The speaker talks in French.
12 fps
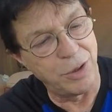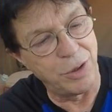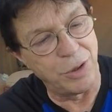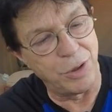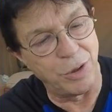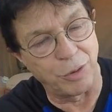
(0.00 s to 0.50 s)

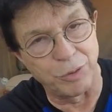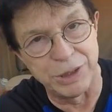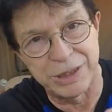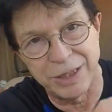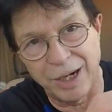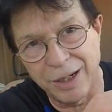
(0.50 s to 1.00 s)
euh,
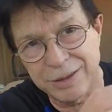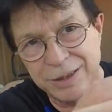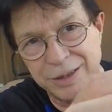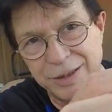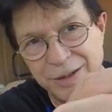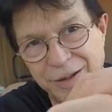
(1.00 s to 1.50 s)
restart,
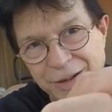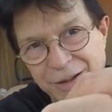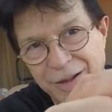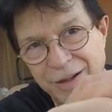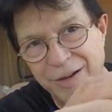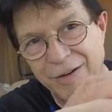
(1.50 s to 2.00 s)

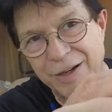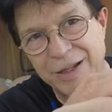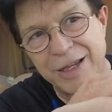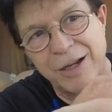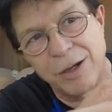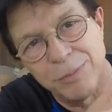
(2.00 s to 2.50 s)

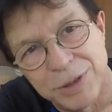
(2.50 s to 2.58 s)
qui est comme